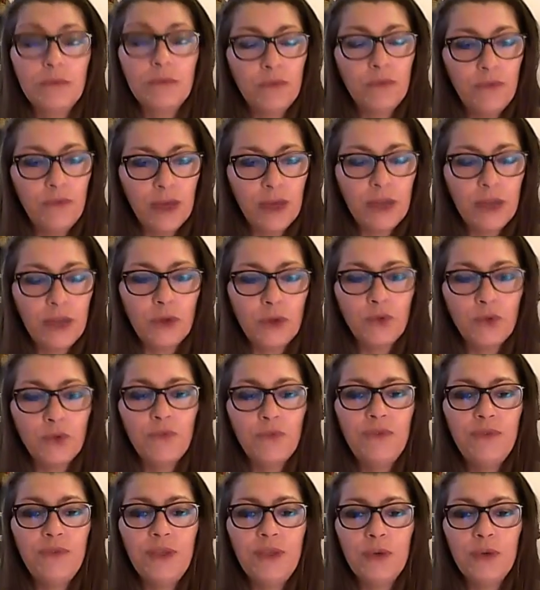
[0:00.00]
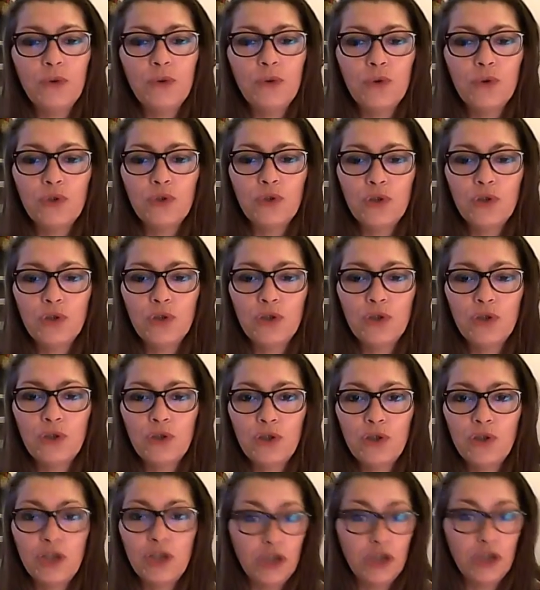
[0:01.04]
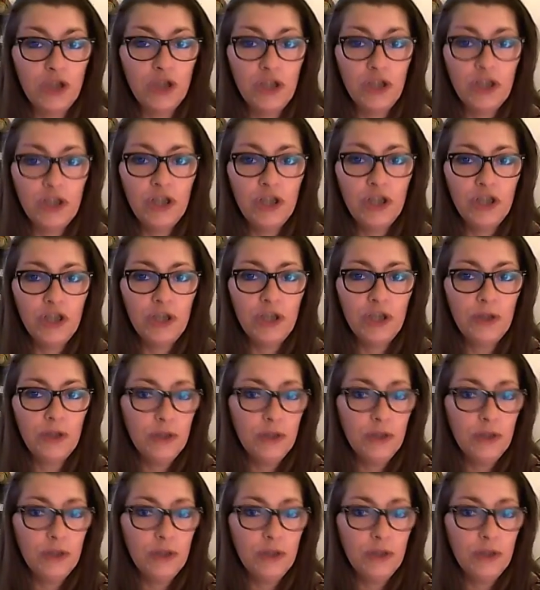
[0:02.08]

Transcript: Vous verrez dans d'autres vidéos que j'ai